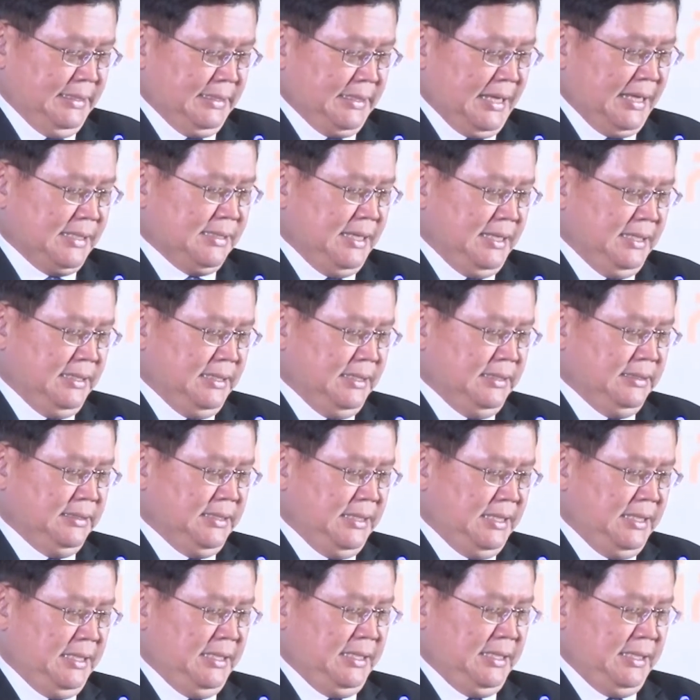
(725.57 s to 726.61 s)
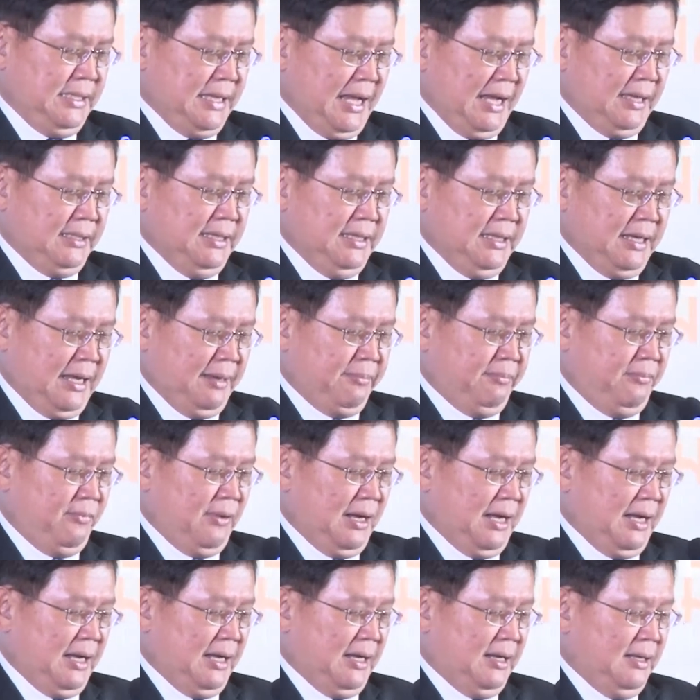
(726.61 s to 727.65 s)
แต่สิ่งหนึ่งที่อย่างนี้ครับ
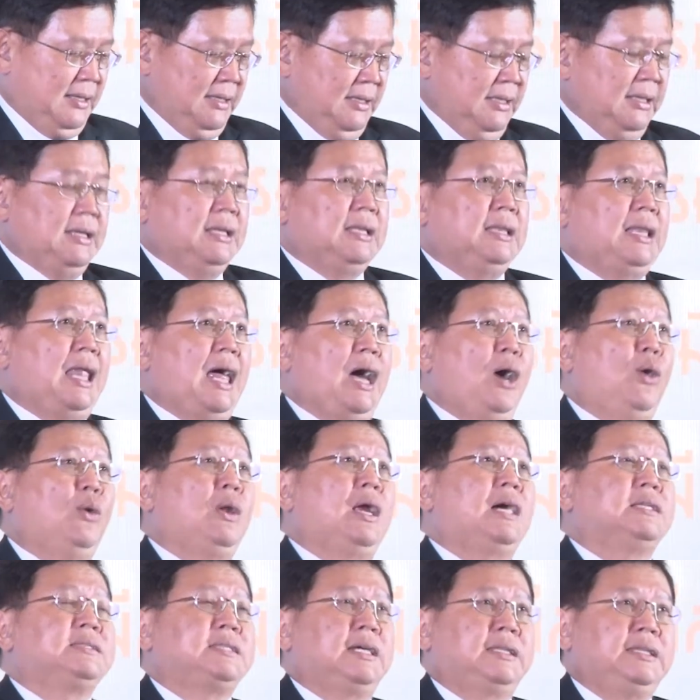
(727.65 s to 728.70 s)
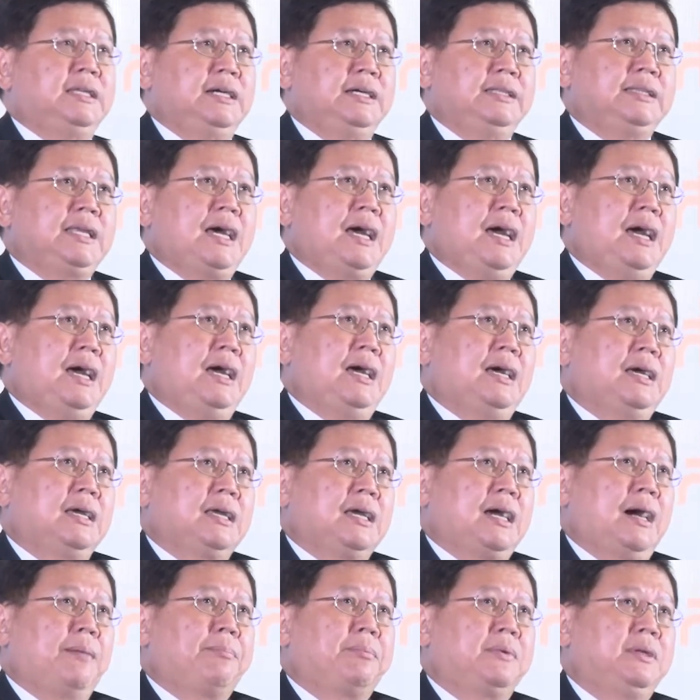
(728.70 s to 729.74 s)
ว่าแล้วเราจะเดินหน้า
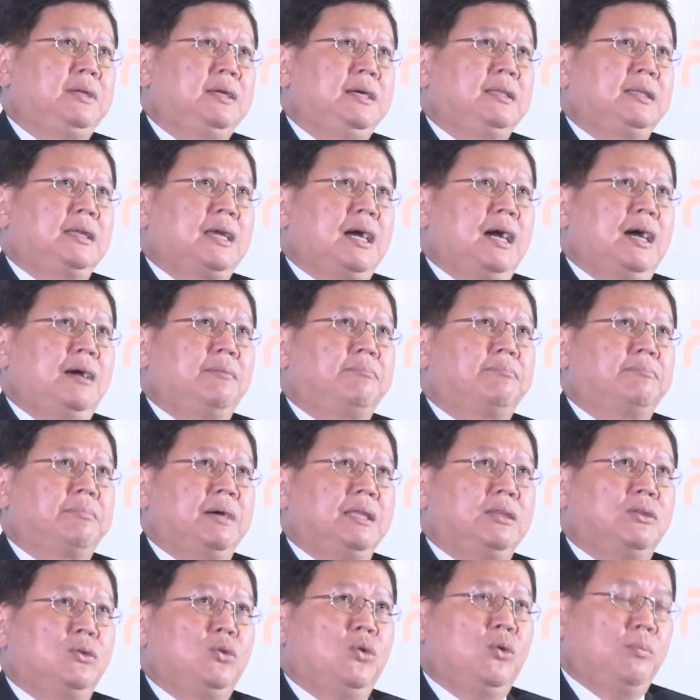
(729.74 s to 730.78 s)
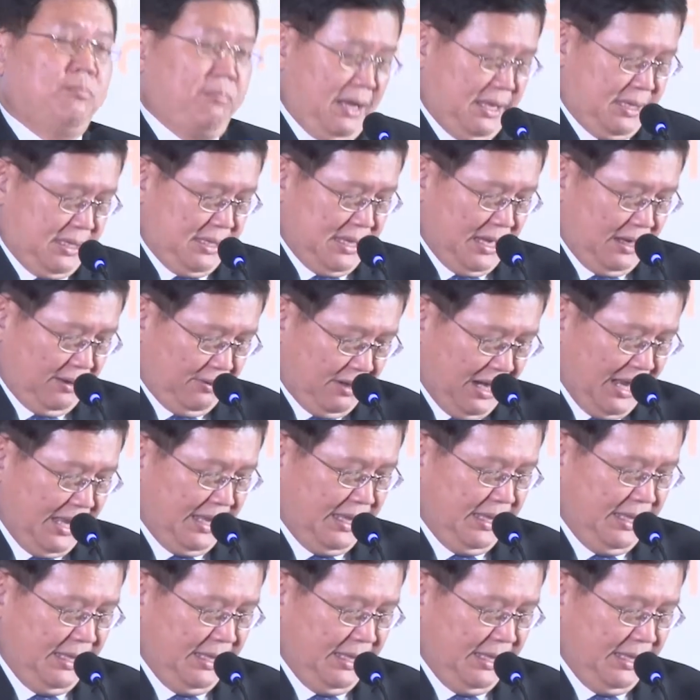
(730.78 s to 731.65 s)
ขับเคลื่อนการปฏิรูปไปอย่างไร